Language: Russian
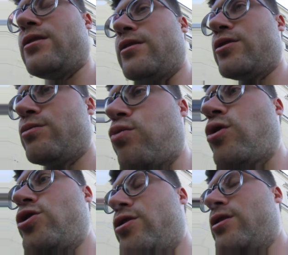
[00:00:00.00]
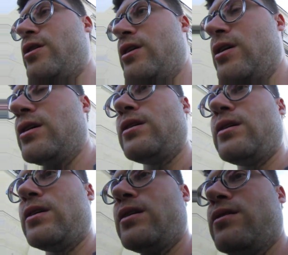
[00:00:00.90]
или даже больше.
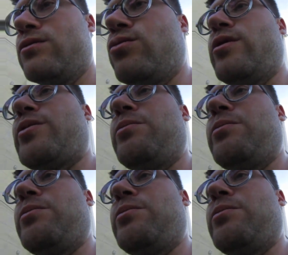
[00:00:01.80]
Ну или